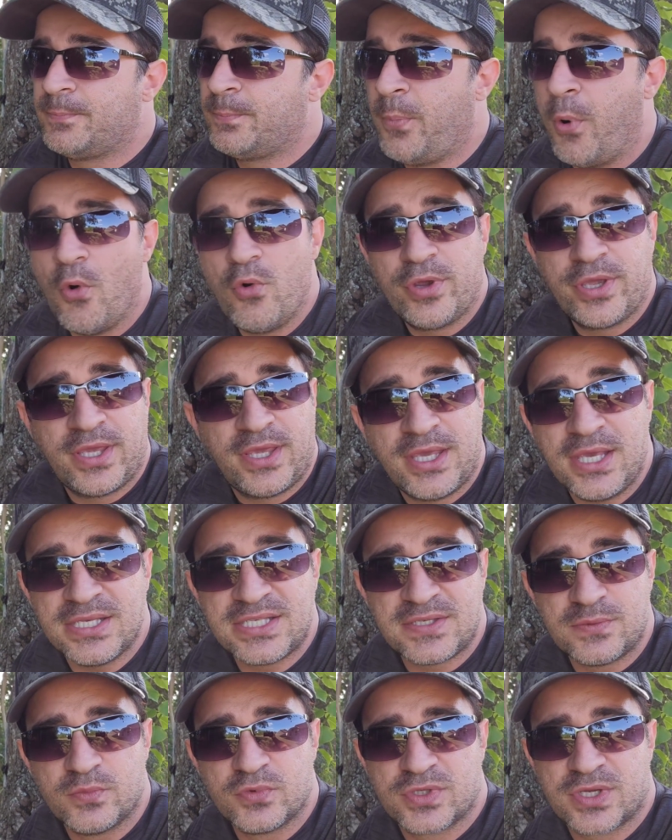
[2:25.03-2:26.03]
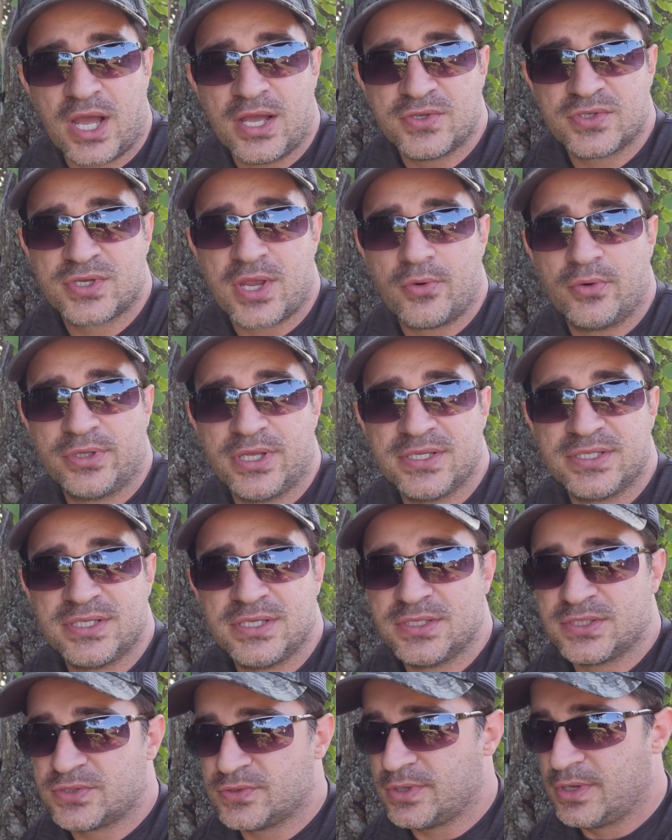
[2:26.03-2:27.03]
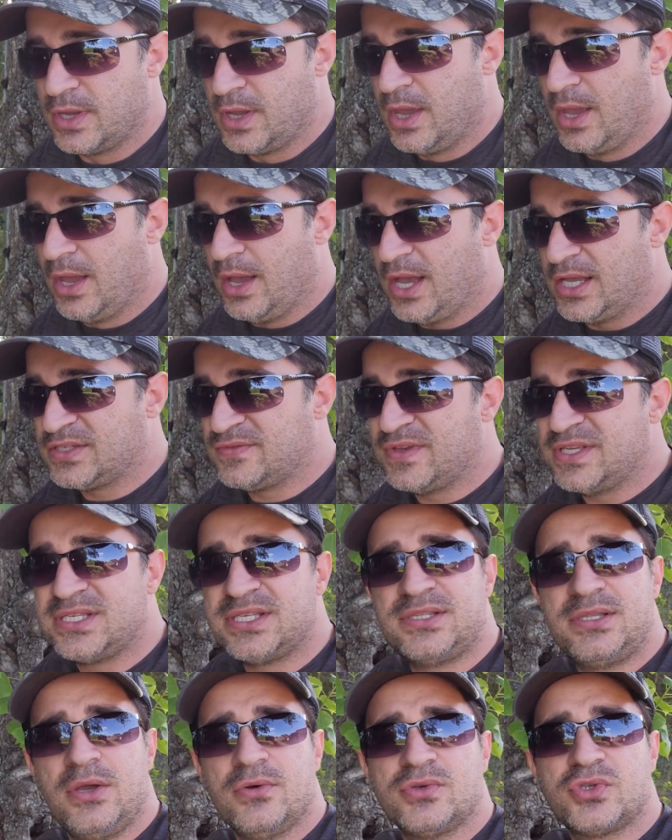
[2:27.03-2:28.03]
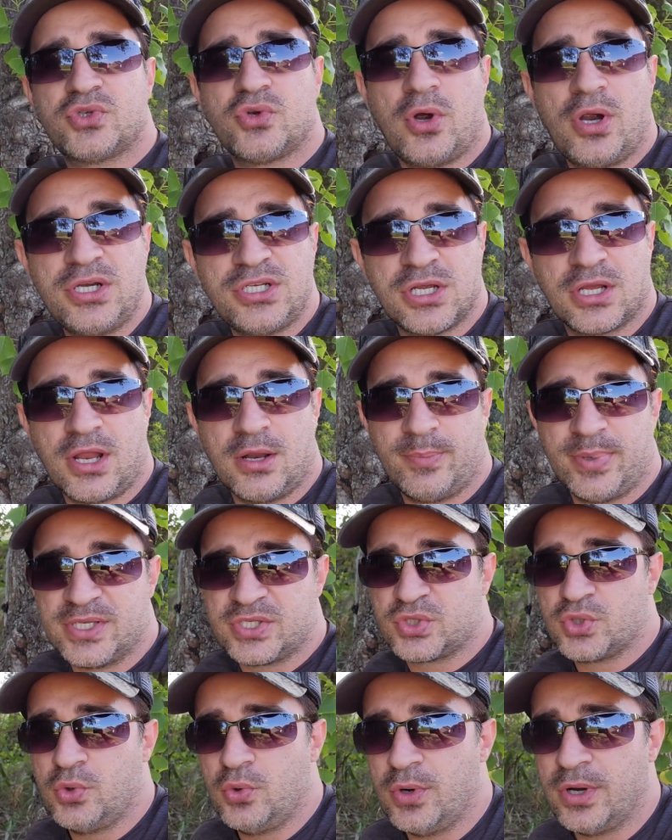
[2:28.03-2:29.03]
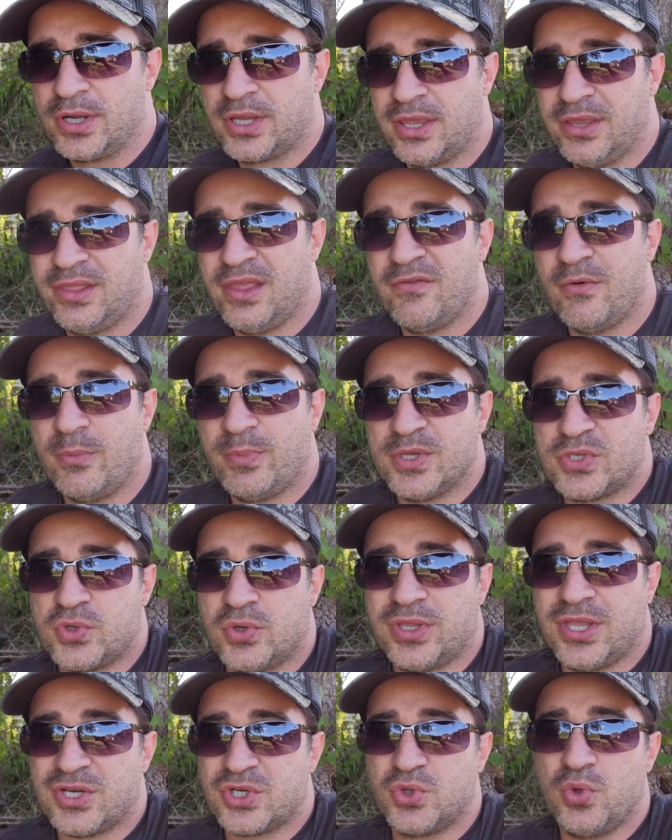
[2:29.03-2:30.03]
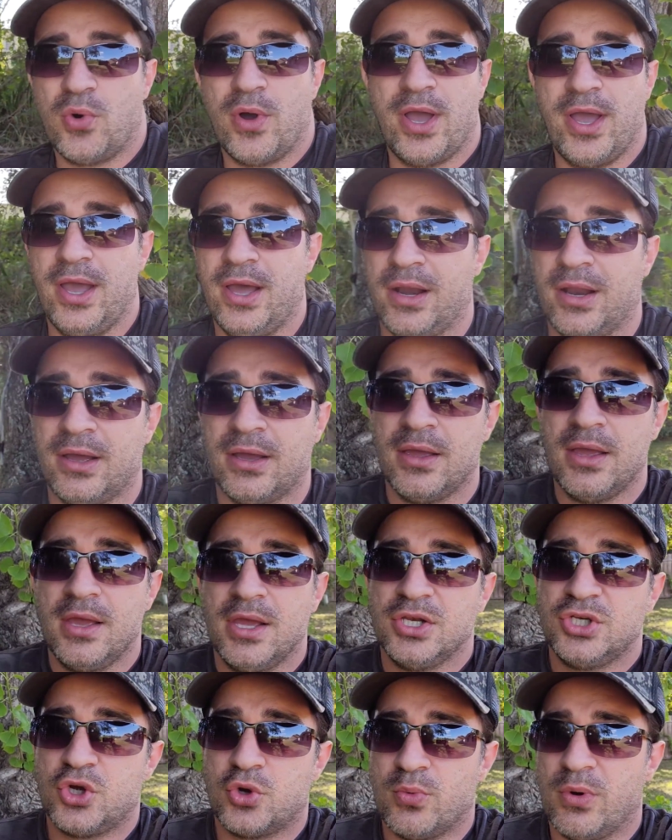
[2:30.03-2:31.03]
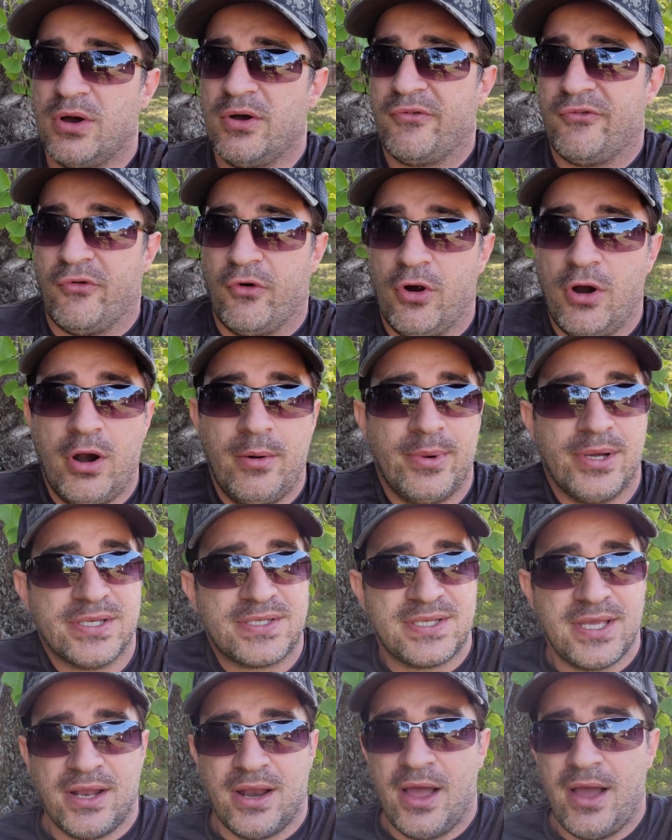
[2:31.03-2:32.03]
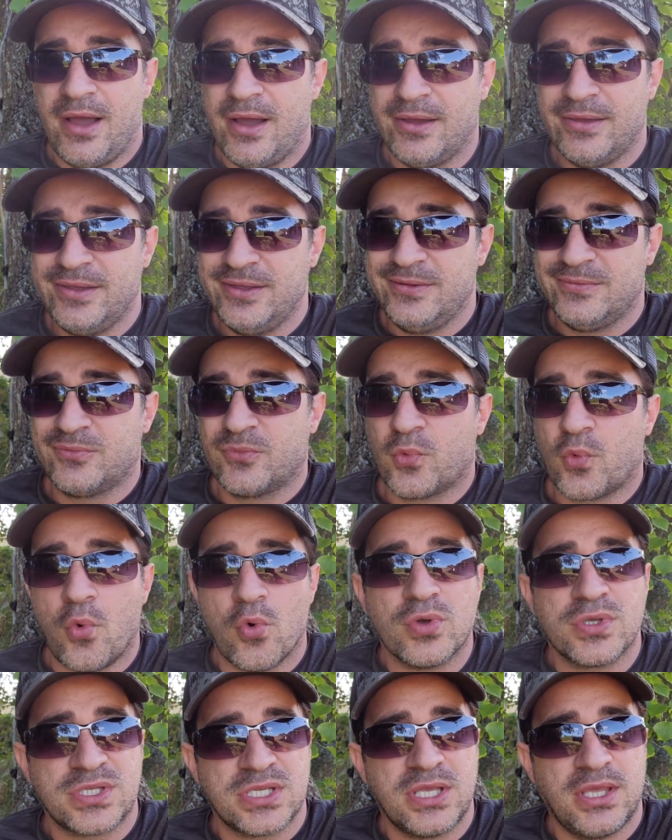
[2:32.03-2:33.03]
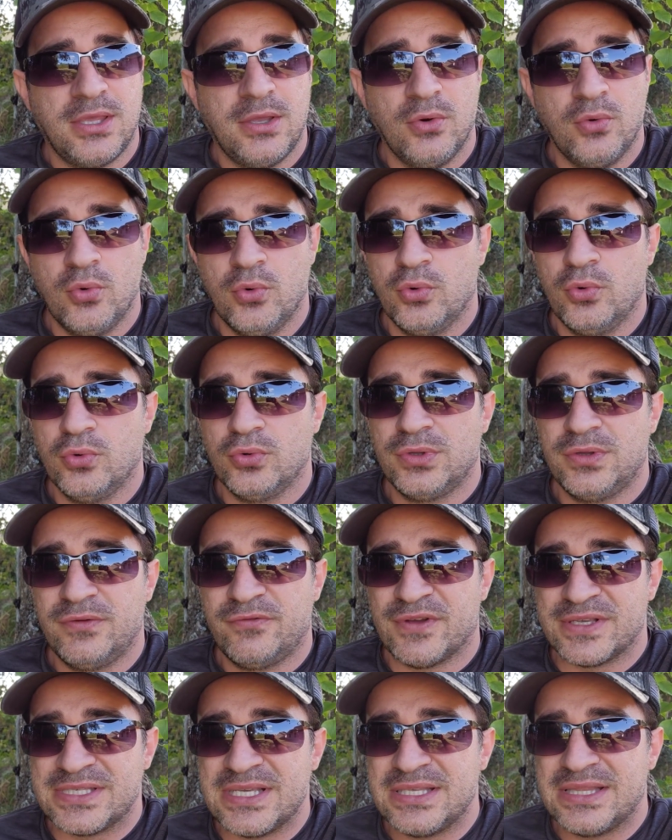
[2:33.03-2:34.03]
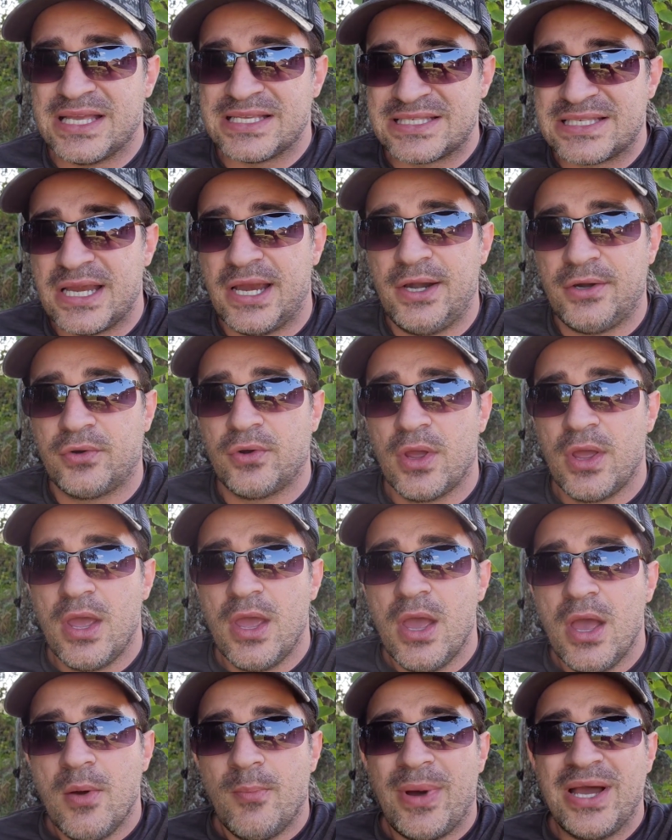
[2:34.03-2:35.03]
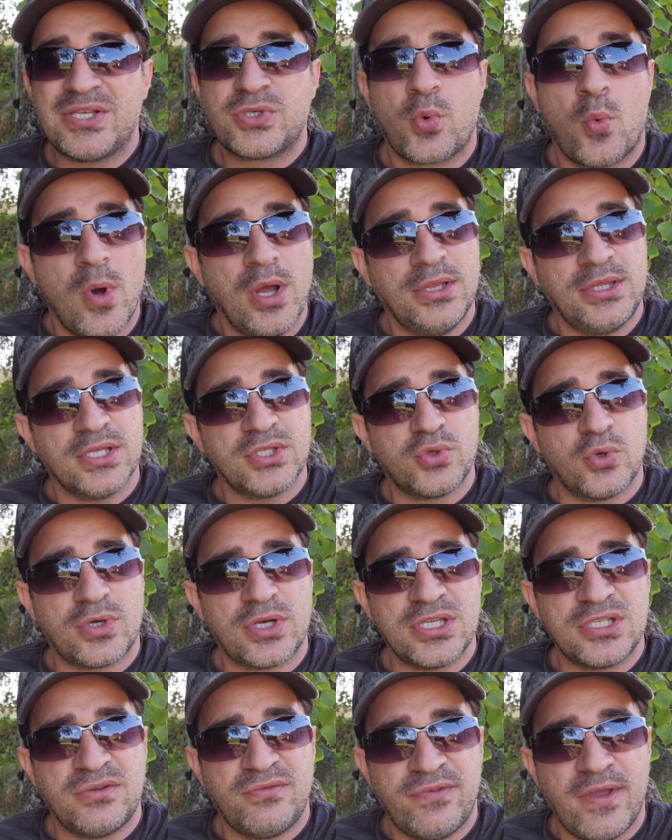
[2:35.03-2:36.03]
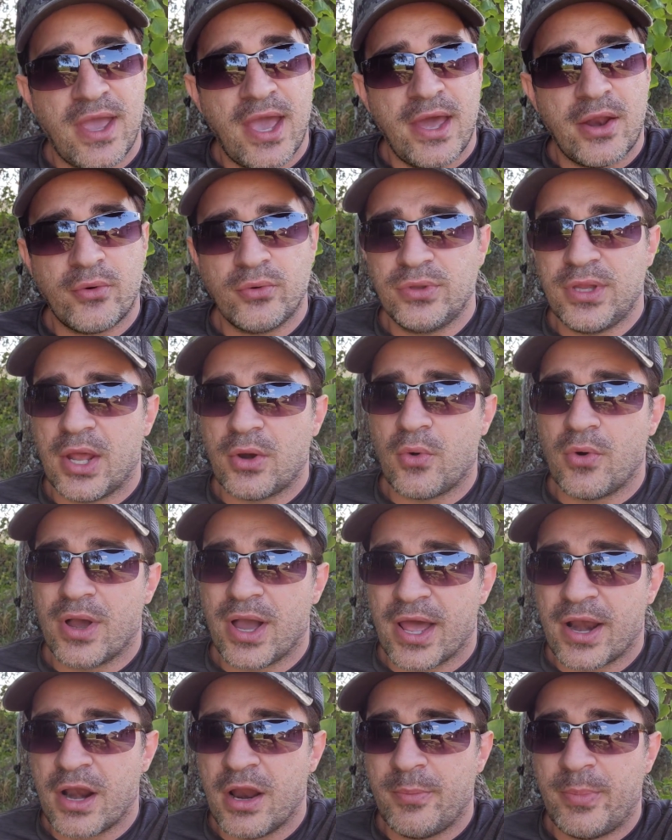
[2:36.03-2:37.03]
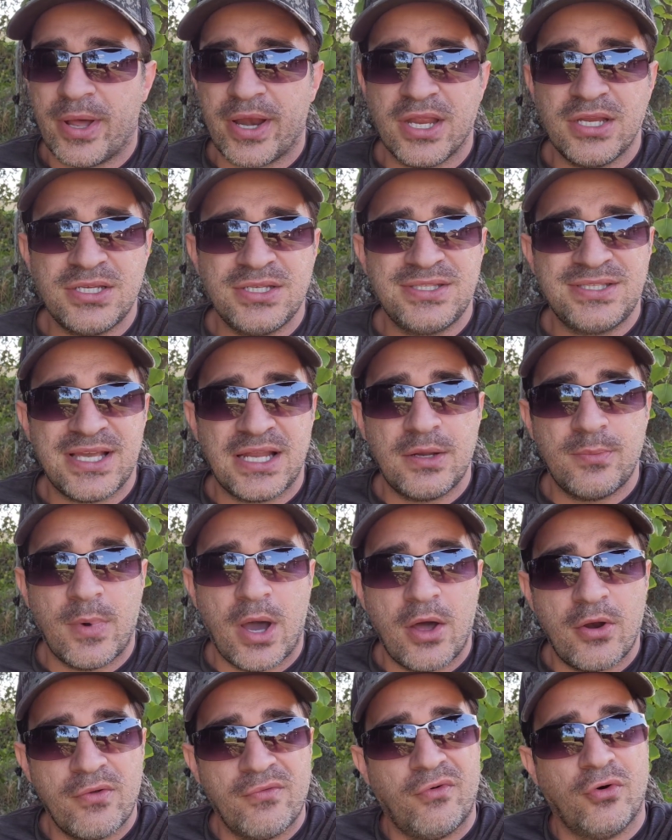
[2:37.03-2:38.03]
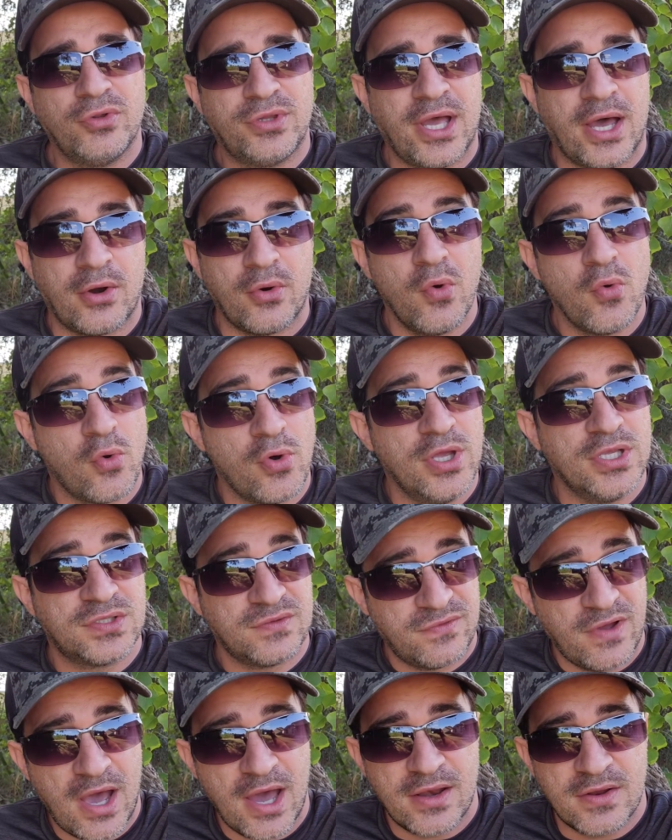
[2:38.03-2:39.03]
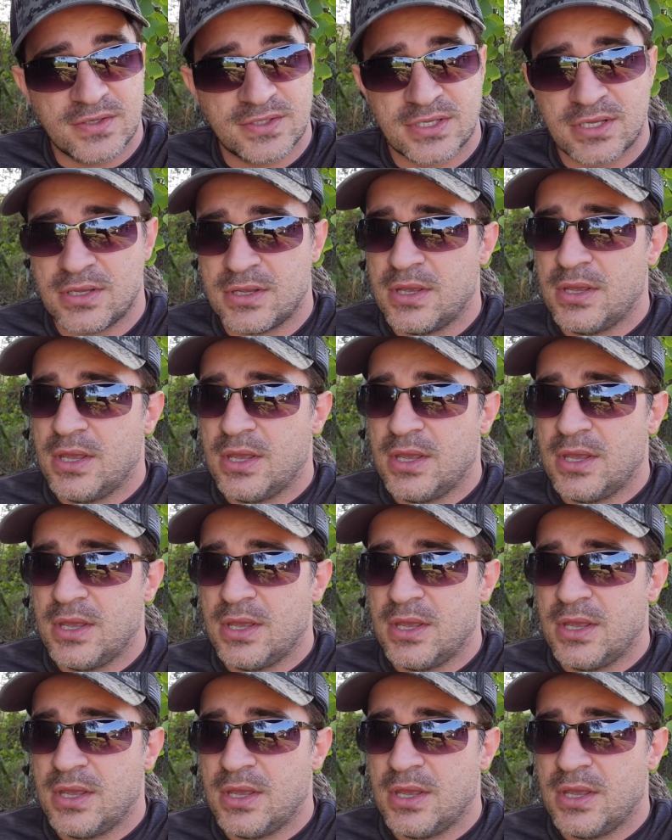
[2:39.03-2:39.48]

pouquíssimos casos que acontece isso. Às vezes deu sorte aquela pessoa que teve uma pessoa que ajudou ela de alguma forma, sei lá, e conseguiu fazer dar certo. Mas quantas outras vieram, deram com o cara na parede e desanimaram e voltaram? Eu conheço vários.